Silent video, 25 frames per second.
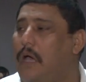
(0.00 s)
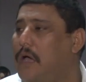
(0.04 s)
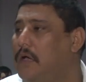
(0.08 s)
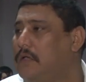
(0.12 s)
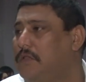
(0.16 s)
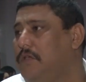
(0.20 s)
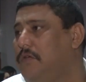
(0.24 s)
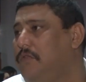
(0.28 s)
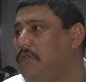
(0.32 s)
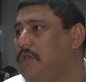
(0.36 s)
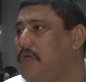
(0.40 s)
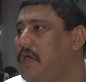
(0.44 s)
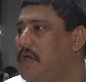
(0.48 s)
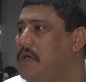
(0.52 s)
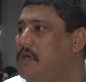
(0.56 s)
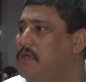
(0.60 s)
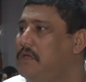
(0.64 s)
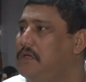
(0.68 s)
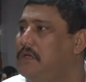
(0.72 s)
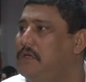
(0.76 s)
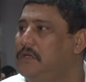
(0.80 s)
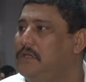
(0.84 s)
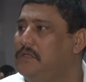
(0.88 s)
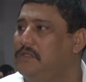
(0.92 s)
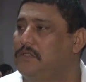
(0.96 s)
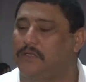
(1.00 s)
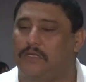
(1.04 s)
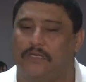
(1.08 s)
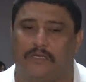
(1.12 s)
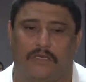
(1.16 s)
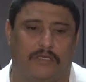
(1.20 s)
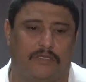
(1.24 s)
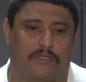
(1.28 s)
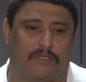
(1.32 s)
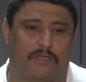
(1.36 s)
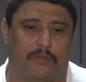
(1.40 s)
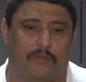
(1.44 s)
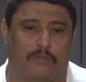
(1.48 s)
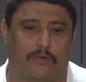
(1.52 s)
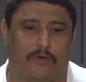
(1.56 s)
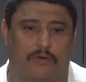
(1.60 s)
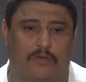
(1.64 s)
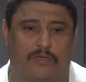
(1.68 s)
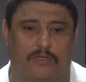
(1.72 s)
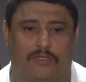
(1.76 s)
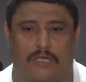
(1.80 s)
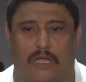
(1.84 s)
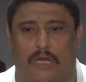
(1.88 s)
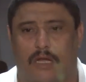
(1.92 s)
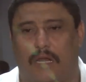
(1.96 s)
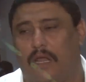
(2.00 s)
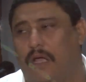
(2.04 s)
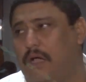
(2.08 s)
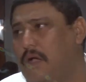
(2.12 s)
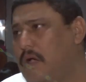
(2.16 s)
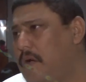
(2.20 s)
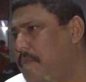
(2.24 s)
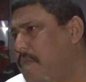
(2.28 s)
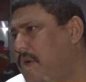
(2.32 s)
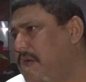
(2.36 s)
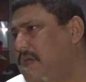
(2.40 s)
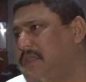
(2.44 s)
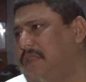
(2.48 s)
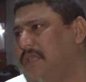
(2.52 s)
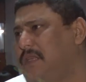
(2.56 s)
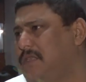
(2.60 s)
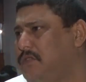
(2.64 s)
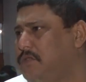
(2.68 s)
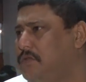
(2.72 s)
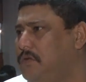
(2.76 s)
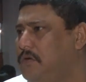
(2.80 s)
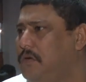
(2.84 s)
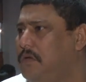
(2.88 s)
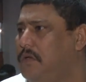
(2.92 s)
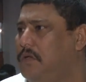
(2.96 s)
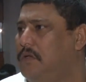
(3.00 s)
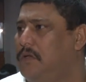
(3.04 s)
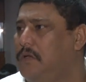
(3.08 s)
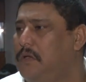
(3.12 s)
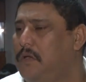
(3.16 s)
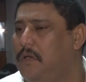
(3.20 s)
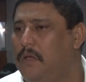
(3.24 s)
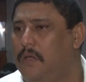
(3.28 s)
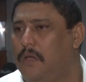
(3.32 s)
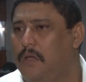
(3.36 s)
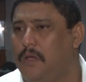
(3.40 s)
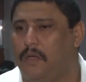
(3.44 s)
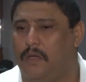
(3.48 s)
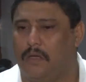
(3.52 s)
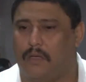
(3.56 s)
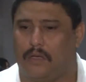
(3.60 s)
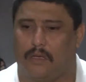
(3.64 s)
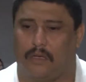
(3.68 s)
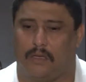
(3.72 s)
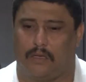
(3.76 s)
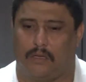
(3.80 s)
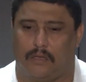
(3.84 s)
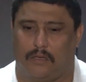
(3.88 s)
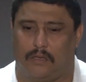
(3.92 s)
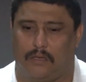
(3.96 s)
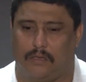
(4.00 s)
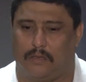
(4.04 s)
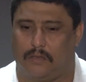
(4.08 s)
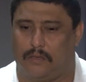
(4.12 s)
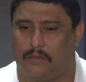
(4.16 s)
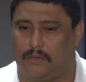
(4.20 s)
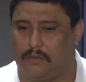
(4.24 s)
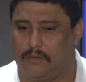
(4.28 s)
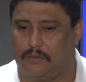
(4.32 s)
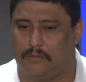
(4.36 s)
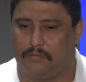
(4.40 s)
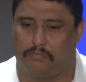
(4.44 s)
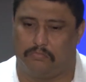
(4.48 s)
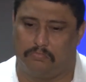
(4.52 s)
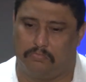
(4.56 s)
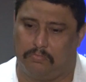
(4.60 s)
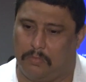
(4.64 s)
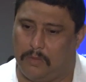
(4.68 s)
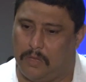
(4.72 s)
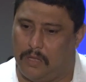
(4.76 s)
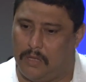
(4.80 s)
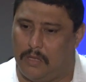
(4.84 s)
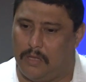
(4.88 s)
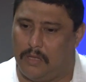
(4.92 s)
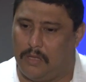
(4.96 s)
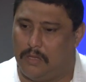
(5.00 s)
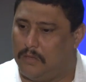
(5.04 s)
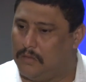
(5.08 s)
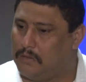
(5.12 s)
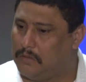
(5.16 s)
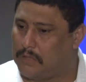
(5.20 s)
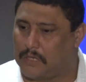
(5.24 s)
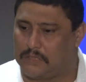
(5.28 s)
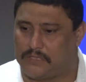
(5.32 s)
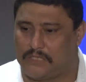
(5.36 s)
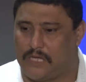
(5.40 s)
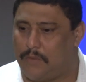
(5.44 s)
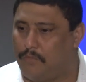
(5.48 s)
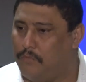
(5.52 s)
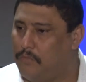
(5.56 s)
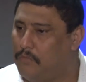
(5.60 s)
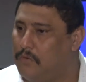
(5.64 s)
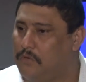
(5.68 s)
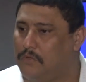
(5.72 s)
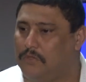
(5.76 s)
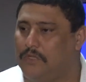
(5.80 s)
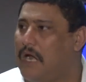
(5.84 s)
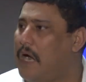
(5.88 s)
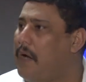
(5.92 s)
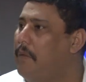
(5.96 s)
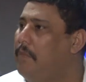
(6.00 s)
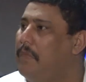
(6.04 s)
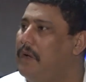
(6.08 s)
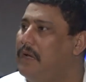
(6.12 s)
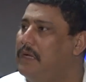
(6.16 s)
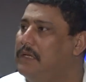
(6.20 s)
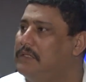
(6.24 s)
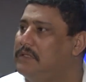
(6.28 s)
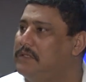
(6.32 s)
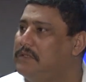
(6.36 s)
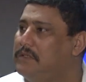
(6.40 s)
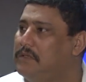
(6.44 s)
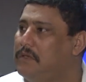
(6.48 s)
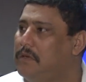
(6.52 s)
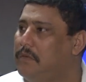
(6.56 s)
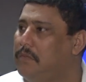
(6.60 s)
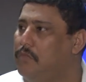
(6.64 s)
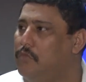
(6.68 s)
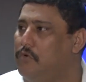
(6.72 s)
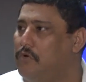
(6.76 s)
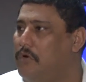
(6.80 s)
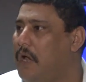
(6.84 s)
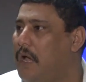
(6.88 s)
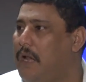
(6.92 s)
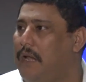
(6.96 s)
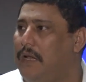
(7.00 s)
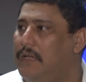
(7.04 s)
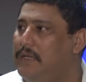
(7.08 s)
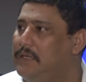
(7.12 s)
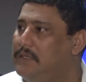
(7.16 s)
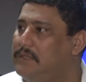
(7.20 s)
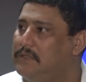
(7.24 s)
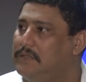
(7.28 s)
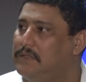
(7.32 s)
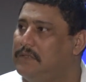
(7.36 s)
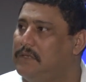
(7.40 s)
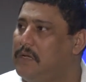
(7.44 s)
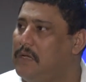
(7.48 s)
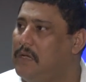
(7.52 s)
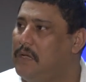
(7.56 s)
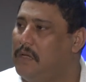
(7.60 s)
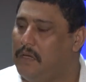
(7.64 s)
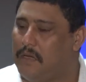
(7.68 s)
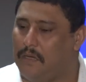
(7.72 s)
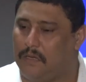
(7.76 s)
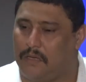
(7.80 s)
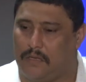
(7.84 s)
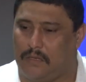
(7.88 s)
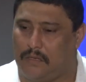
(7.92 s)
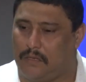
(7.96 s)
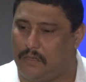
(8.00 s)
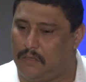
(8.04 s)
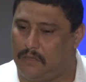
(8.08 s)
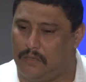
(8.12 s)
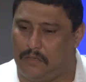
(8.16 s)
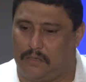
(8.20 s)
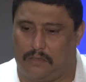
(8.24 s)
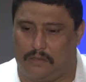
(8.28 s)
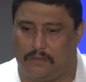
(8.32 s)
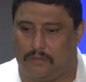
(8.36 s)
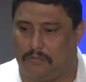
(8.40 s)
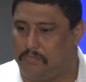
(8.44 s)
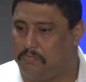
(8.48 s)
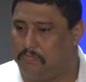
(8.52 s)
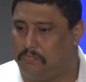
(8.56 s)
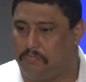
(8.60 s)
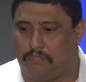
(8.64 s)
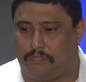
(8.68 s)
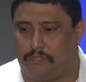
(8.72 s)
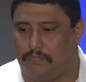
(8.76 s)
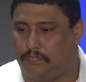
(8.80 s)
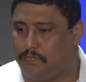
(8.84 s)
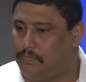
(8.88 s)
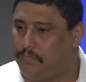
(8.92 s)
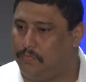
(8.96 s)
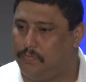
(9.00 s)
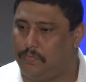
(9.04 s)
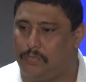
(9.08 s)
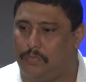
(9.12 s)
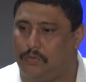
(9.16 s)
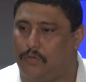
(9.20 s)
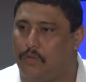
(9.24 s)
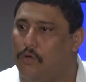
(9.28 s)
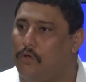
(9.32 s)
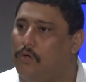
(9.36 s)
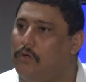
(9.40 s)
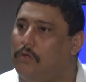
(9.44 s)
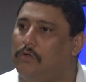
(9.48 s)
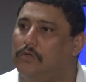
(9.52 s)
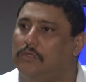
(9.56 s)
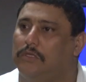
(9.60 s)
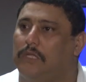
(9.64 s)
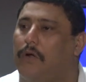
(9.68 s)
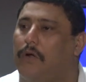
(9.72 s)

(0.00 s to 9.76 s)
las actividades, hicimos charlas, capacitaciones, eh, hacíamos dramas, murales y todos los